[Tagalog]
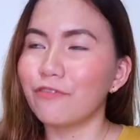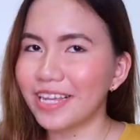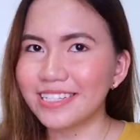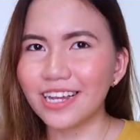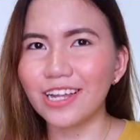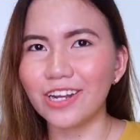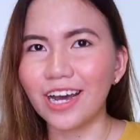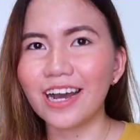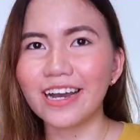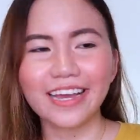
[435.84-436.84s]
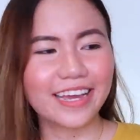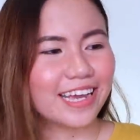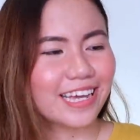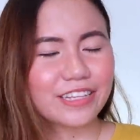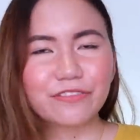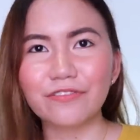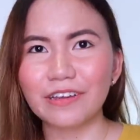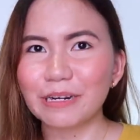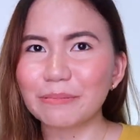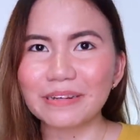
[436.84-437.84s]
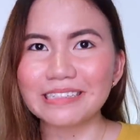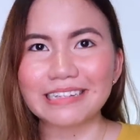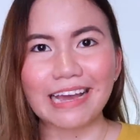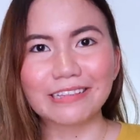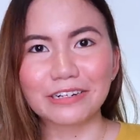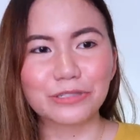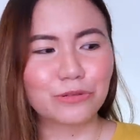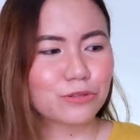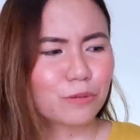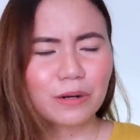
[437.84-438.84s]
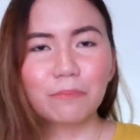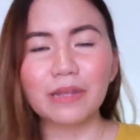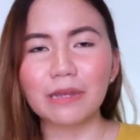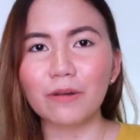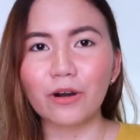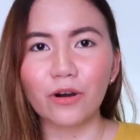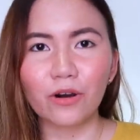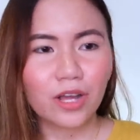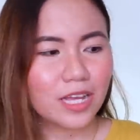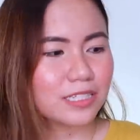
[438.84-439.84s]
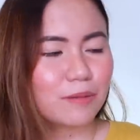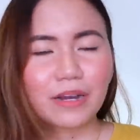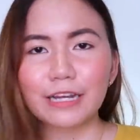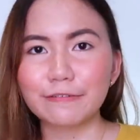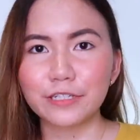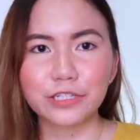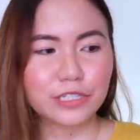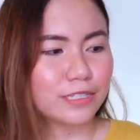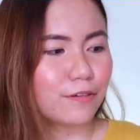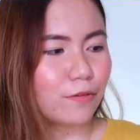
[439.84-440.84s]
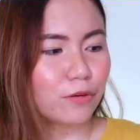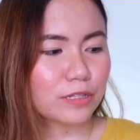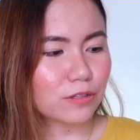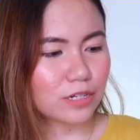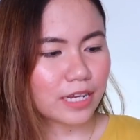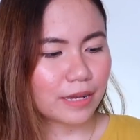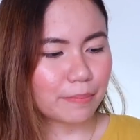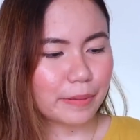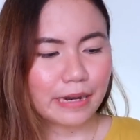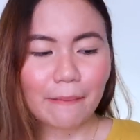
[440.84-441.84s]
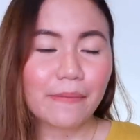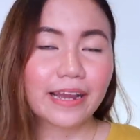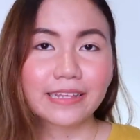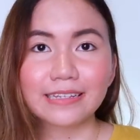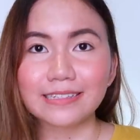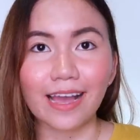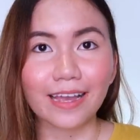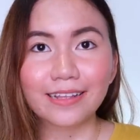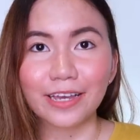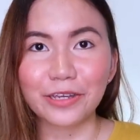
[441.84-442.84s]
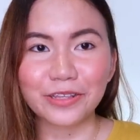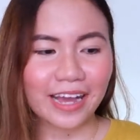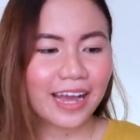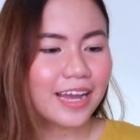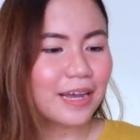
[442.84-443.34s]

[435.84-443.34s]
face unlock and fingerprint scanner. So, sobrang bilib ako sa mga features ng phone na to na pinapakita sa akin ngayon na.